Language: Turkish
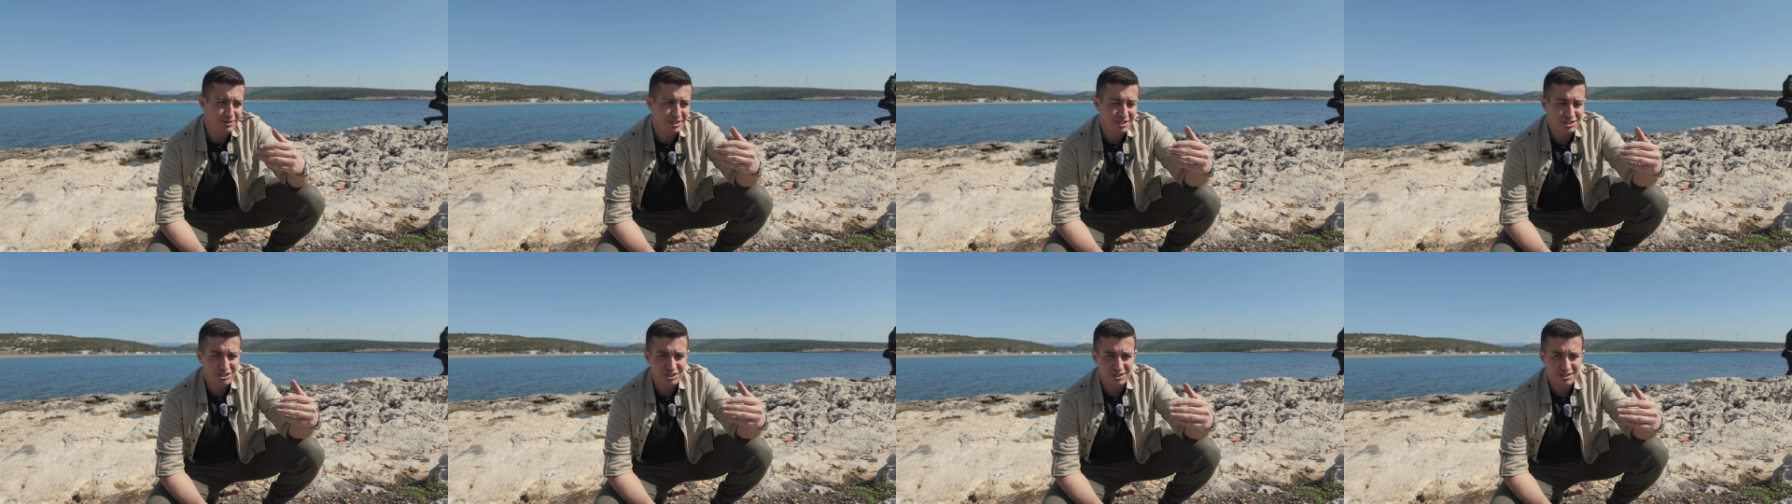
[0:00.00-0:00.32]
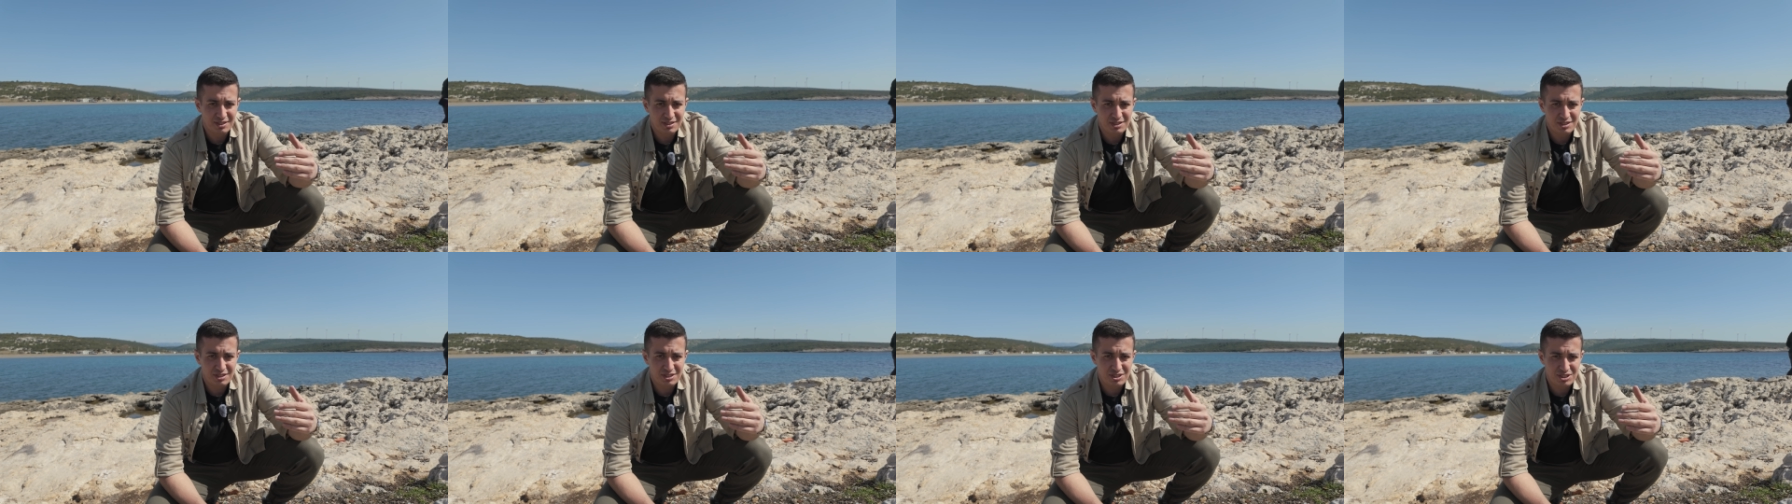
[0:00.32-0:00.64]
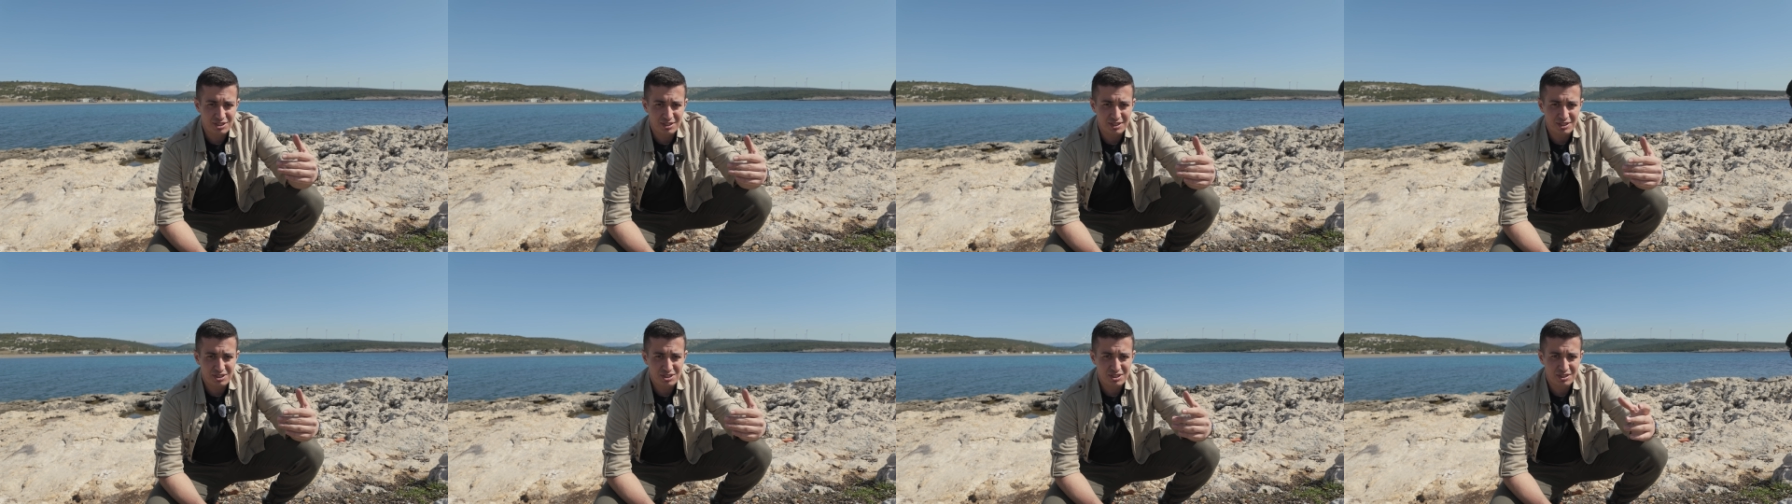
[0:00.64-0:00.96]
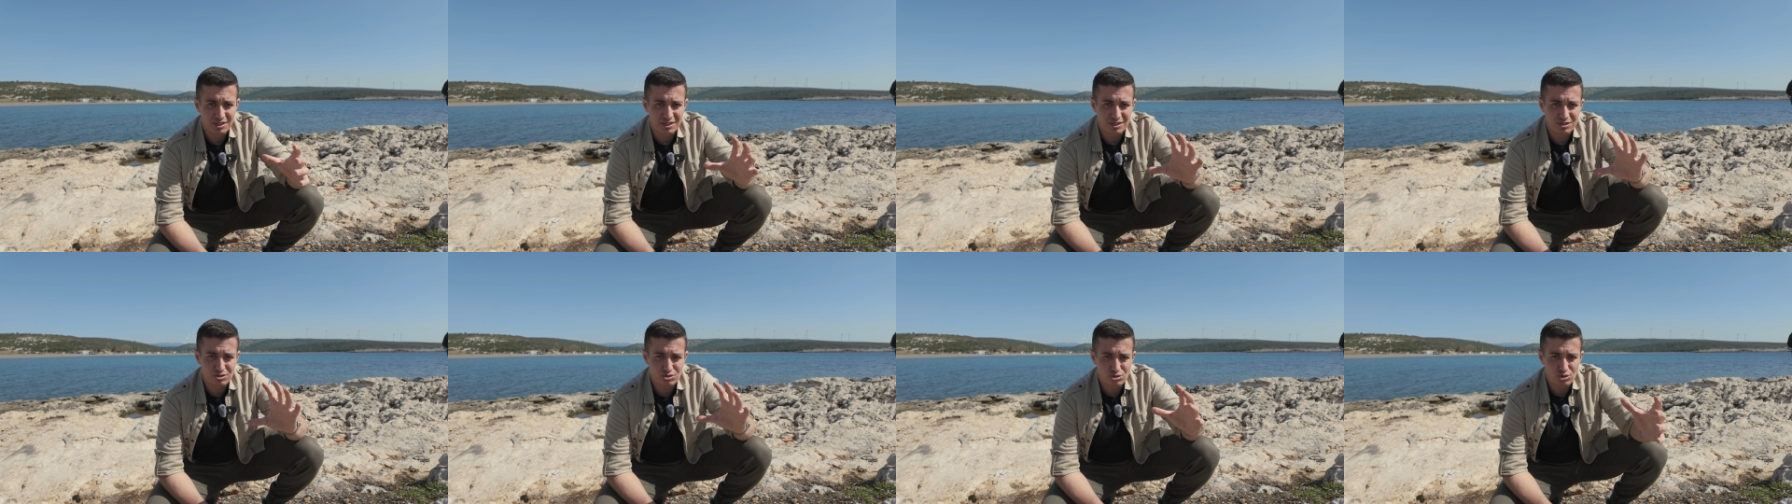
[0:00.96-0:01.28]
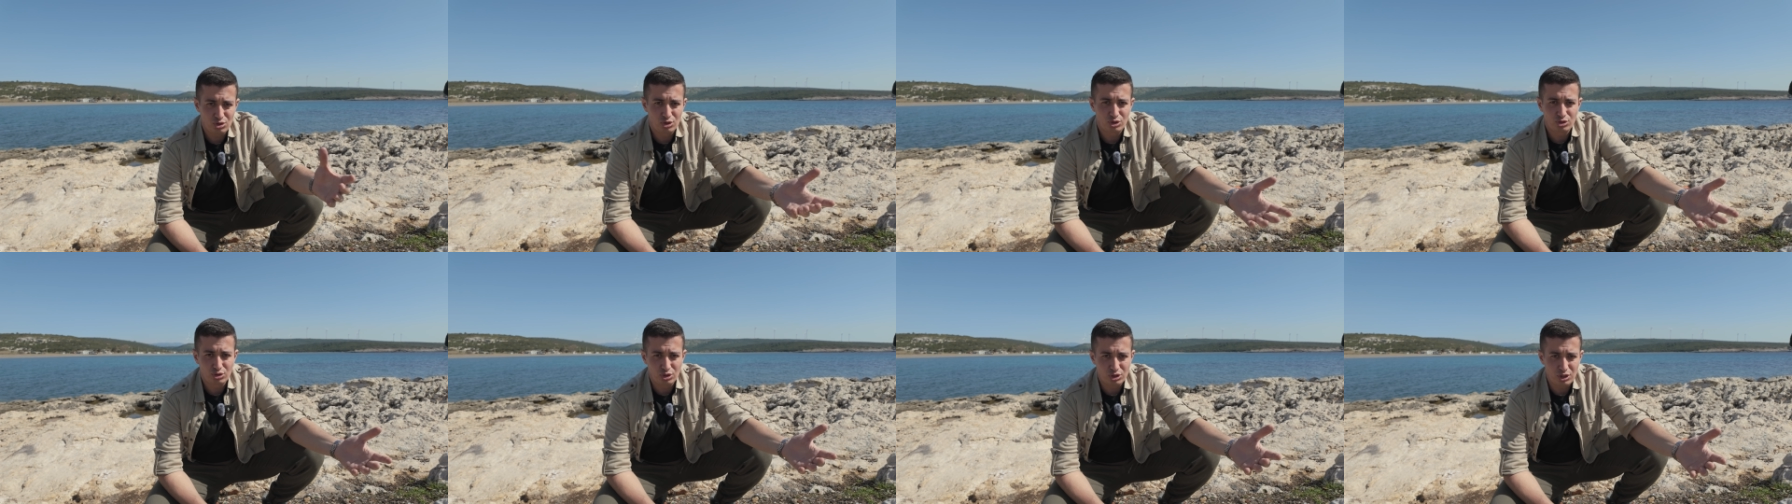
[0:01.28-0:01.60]
bir açının dışına
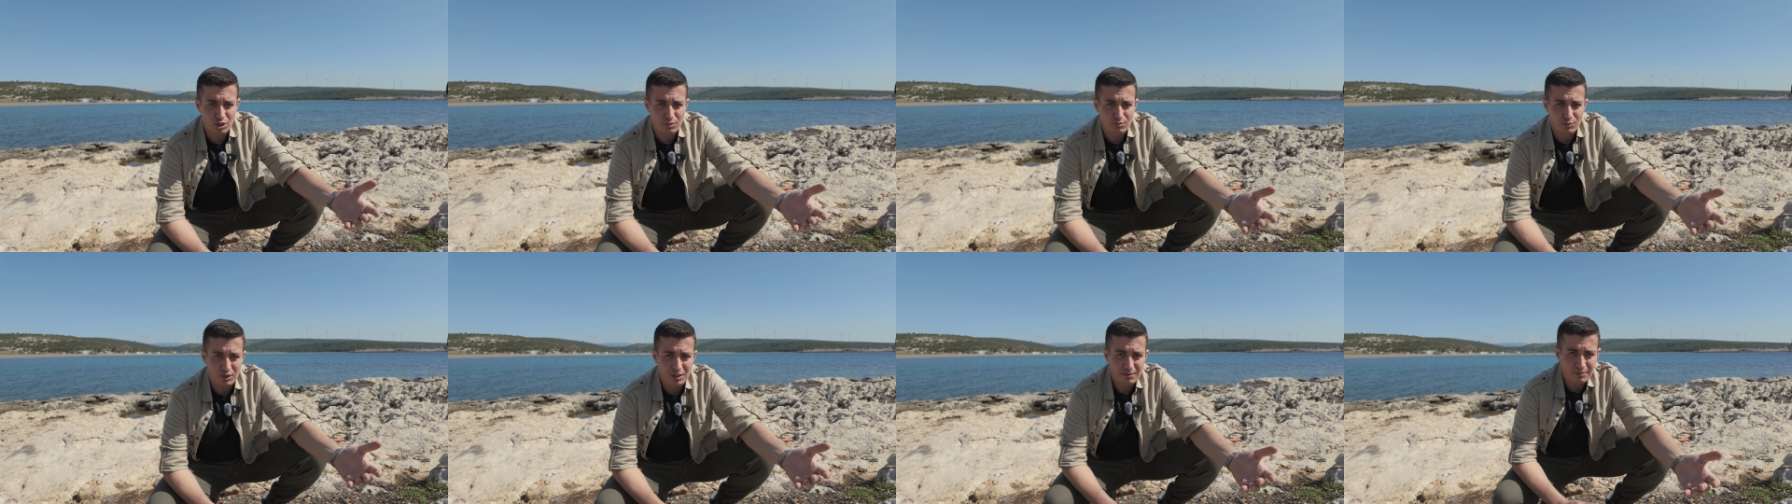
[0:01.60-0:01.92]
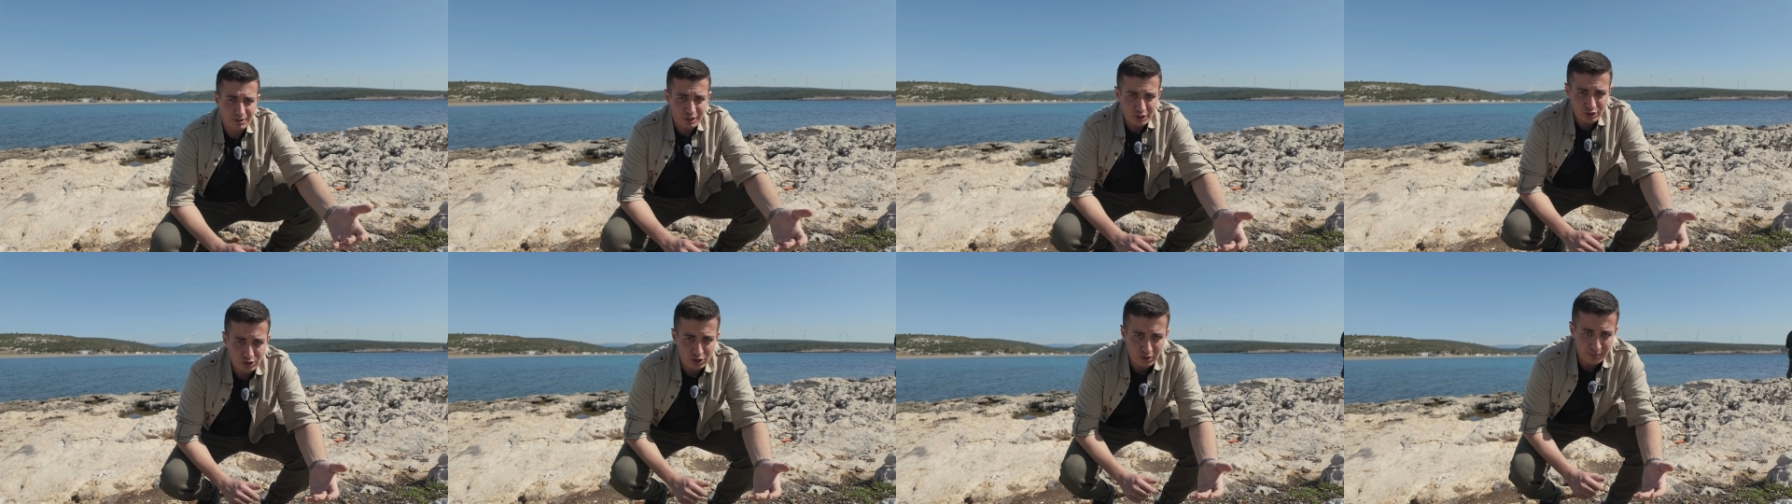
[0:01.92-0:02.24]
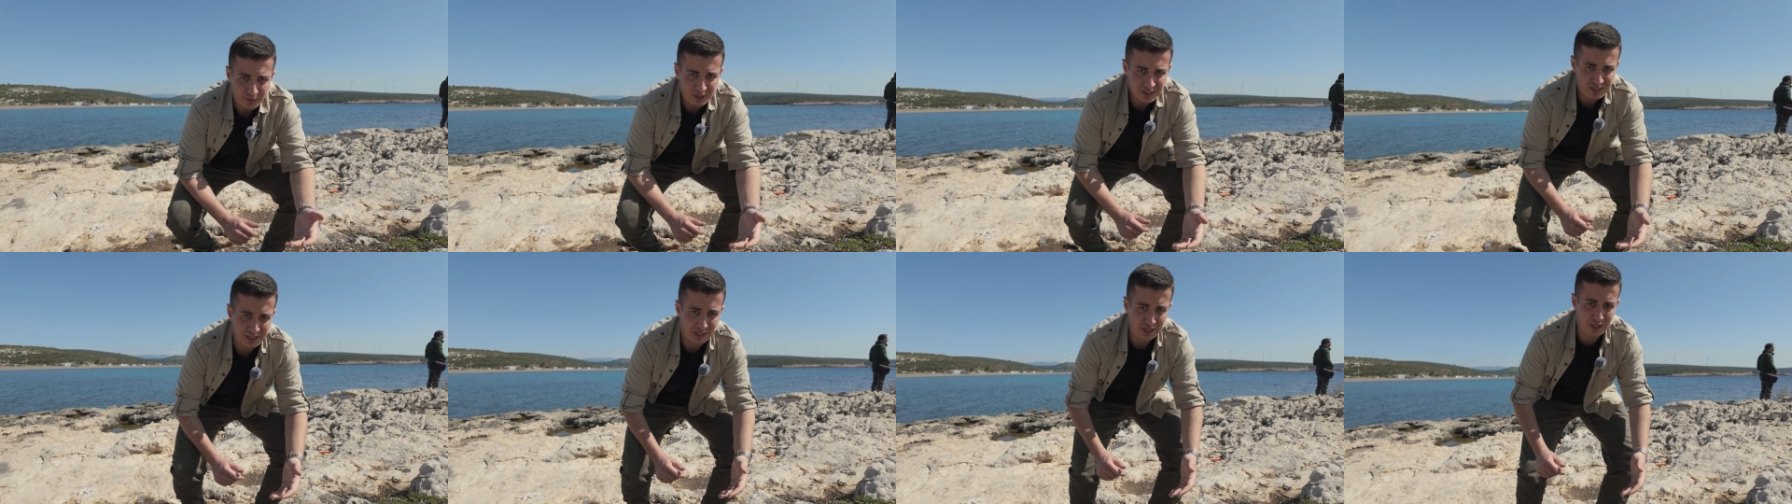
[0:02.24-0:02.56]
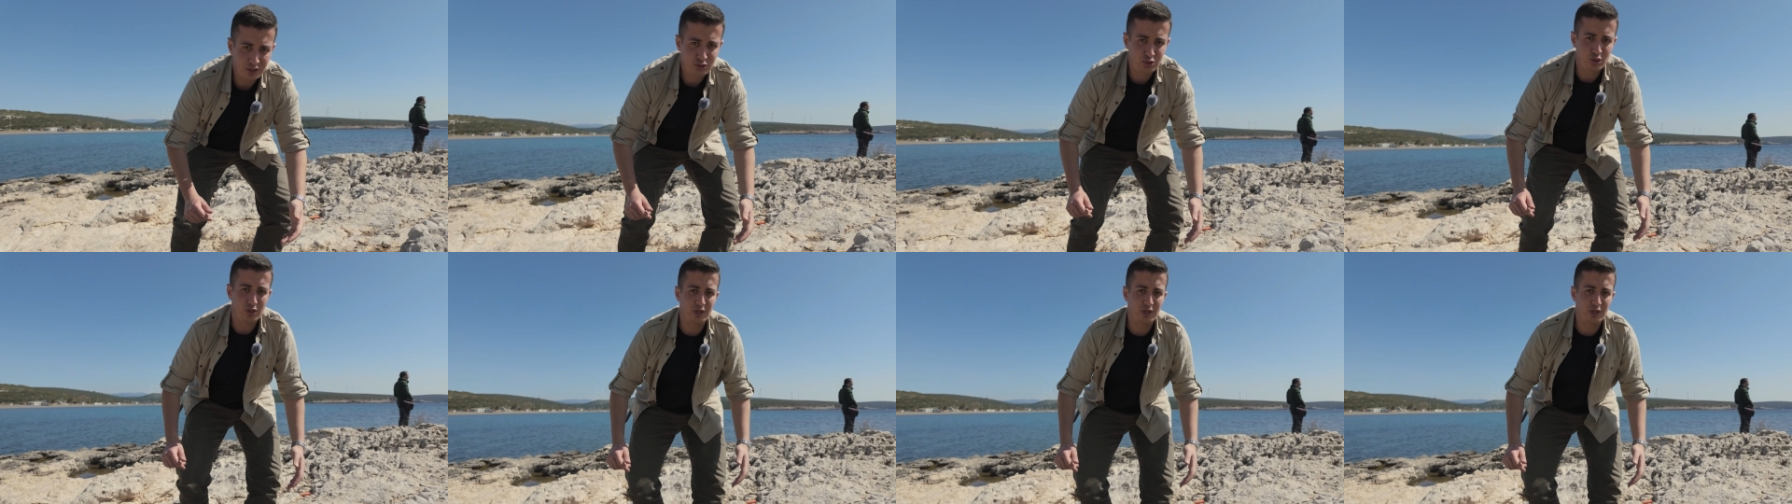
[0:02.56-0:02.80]
çıktığınızda orada dönmeyi bırakıyor. Mesela